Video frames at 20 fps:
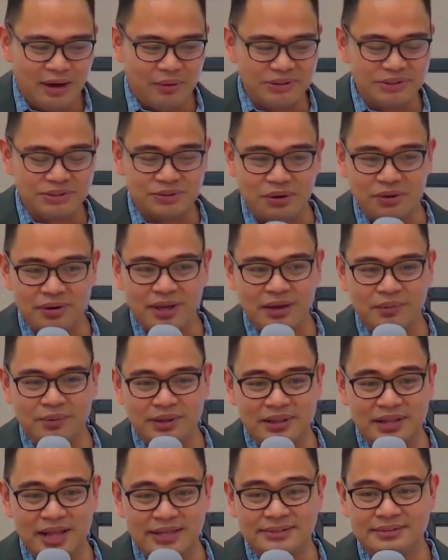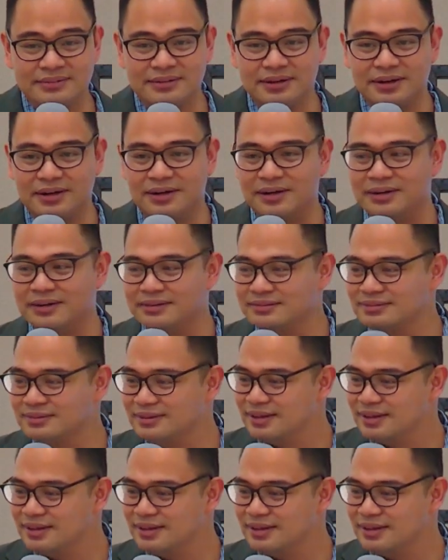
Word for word: was talking with Lester